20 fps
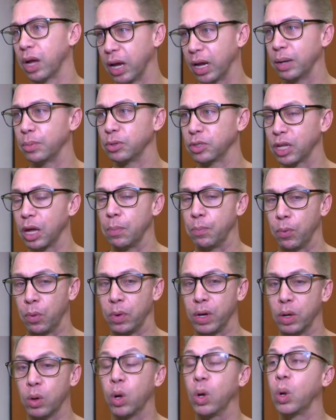que queremos que el
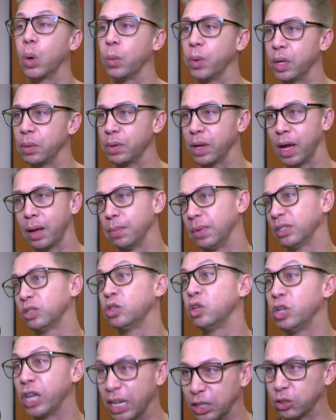público lo vibre. Además
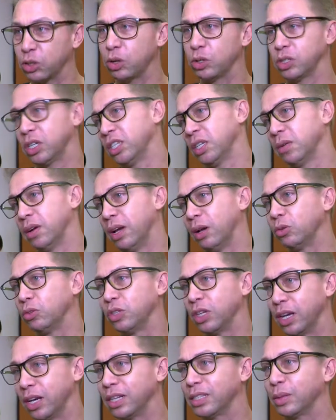son ellos los que se van a
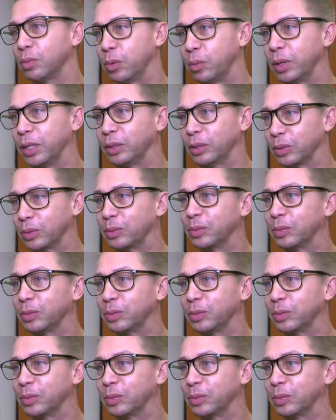lucir en ese momento.